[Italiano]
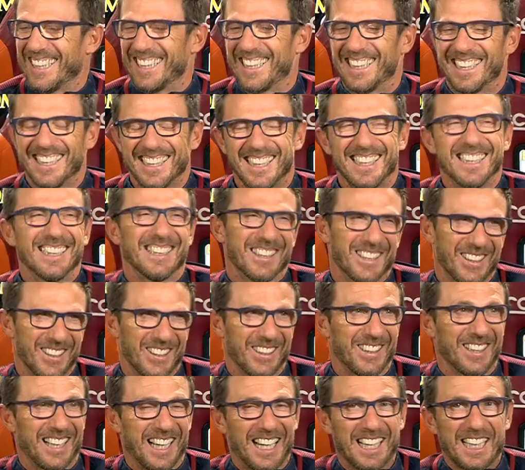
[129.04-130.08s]
lo ammetto.
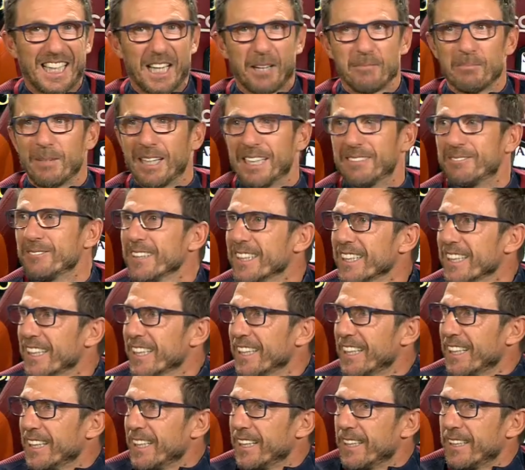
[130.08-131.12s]
No, anche a me.
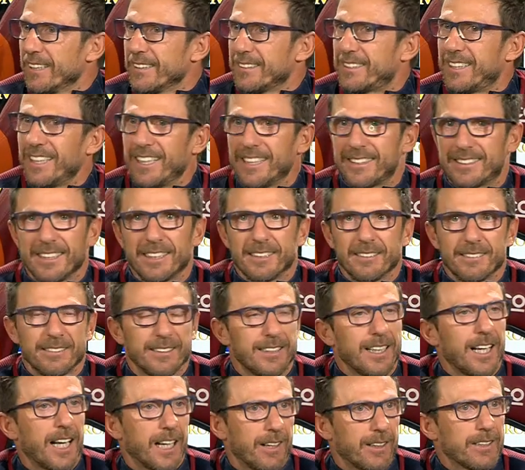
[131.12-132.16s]
Sì, sì,
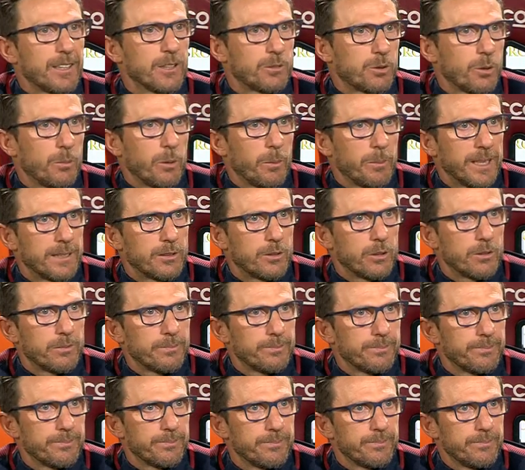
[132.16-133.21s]
è arrivato il suo momento.
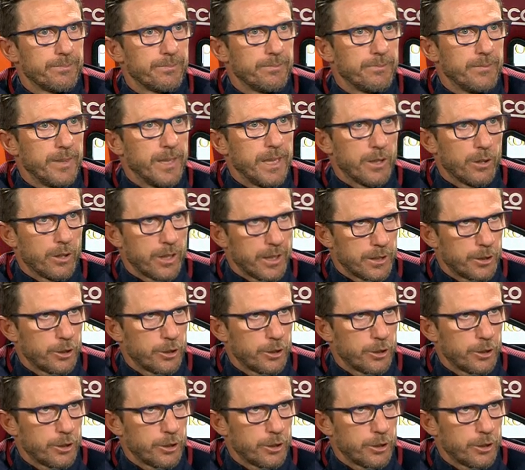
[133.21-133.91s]
Vi dico che